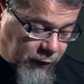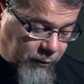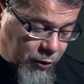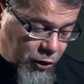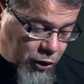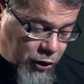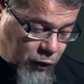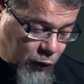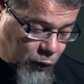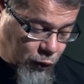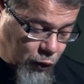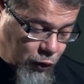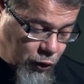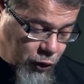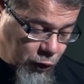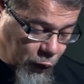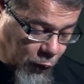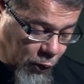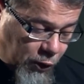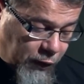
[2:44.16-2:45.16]
тебе, что Он
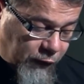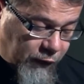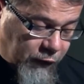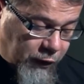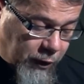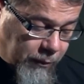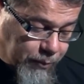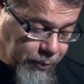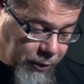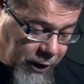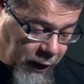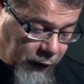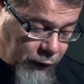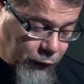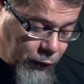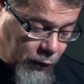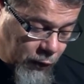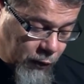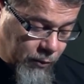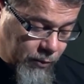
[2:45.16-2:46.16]
устроит тебе
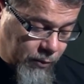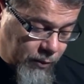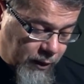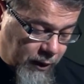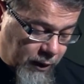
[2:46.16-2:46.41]
дом.